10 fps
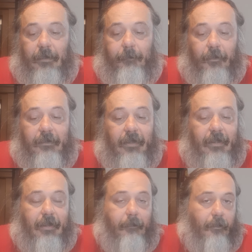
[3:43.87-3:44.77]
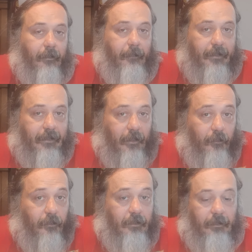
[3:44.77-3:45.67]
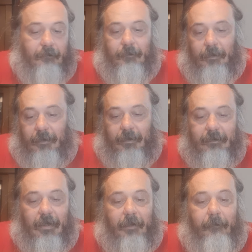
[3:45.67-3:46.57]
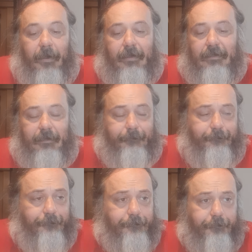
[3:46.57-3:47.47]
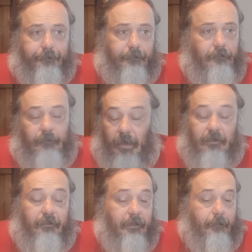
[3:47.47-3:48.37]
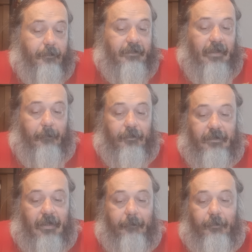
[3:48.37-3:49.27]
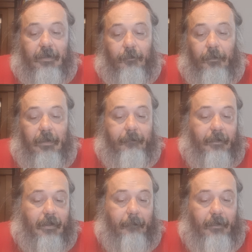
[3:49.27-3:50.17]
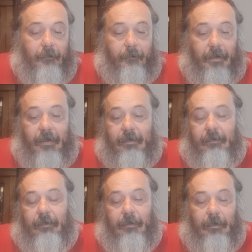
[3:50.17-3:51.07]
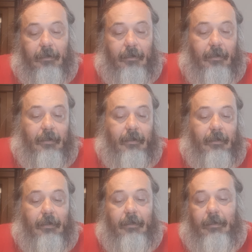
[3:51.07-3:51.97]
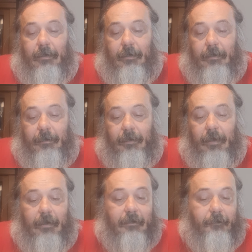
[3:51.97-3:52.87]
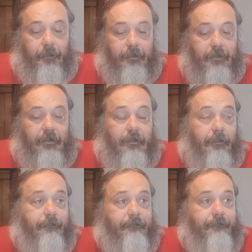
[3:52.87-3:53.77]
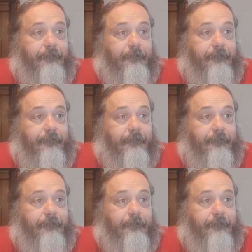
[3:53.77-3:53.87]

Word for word: i portieri, che probabilmente è uno dei, dei reparti dove possiamo stare più tranquilli perché abbiamo Bardi e Alex Posito